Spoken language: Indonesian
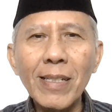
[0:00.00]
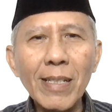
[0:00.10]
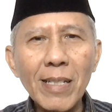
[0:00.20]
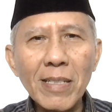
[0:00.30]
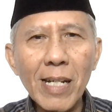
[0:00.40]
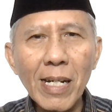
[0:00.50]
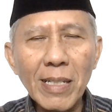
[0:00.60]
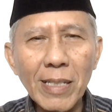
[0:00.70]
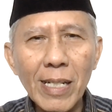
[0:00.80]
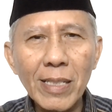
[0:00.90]
Kita
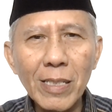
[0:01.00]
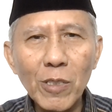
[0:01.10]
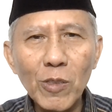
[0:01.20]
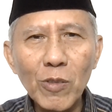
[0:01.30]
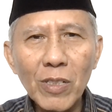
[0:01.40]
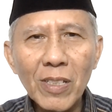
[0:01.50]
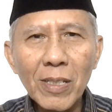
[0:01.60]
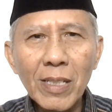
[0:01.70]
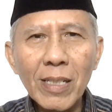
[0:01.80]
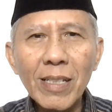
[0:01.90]
sadar itu
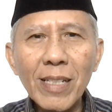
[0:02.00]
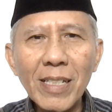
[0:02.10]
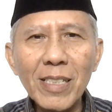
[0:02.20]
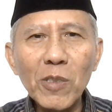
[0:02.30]
dan